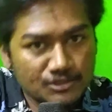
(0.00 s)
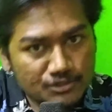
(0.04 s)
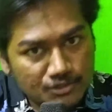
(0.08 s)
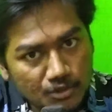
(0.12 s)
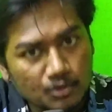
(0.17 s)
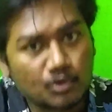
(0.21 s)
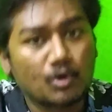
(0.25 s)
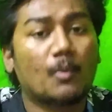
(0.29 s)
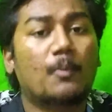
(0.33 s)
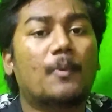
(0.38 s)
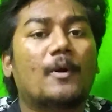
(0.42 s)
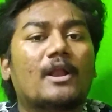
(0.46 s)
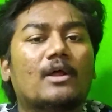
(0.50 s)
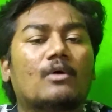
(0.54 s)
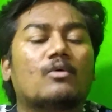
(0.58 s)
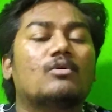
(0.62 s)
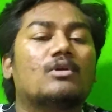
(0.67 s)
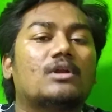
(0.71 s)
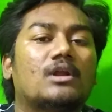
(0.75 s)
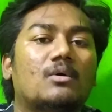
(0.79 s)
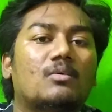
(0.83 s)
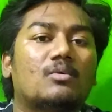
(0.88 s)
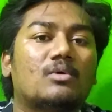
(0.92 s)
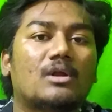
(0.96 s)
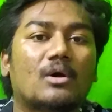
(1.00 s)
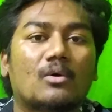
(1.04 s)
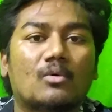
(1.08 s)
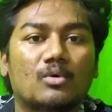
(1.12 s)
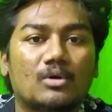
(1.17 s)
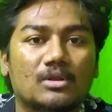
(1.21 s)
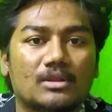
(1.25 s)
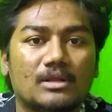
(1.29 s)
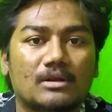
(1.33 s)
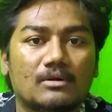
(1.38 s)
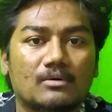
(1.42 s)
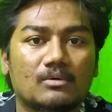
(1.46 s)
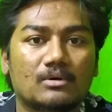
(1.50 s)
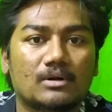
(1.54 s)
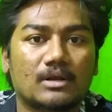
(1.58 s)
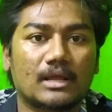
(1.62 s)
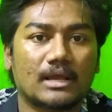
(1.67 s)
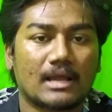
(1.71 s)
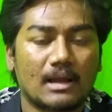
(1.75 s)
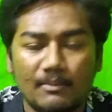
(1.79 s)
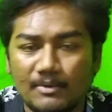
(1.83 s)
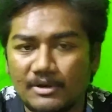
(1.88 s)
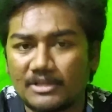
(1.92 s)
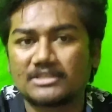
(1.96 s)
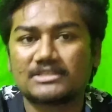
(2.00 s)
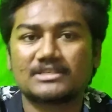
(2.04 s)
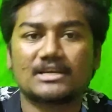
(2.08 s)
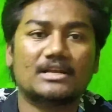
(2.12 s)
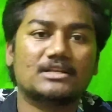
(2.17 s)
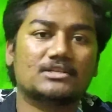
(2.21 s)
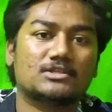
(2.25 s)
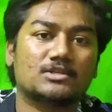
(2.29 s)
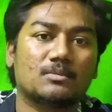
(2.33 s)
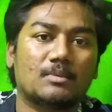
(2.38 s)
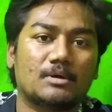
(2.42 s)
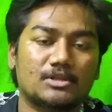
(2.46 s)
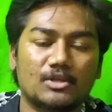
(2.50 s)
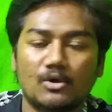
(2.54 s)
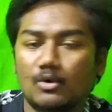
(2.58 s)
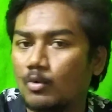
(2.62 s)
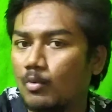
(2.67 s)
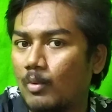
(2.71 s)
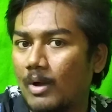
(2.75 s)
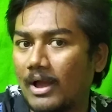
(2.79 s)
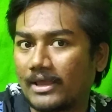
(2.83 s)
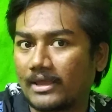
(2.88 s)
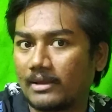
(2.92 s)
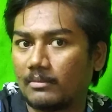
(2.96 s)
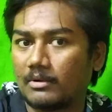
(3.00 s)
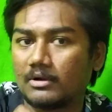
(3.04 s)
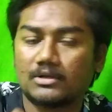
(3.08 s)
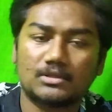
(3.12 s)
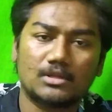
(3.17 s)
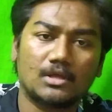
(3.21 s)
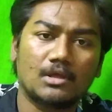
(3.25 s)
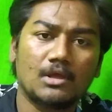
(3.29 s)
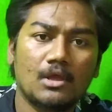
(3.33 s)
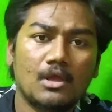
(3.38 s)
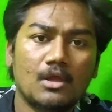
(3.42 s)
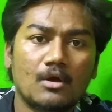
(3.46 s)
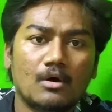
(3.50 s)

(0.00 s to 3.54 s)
సిగ్గుపడకుండా ఉండకూడదు అనుకుంటే గమనించాలి సుమ దేవుని వాక్యం అంటుంది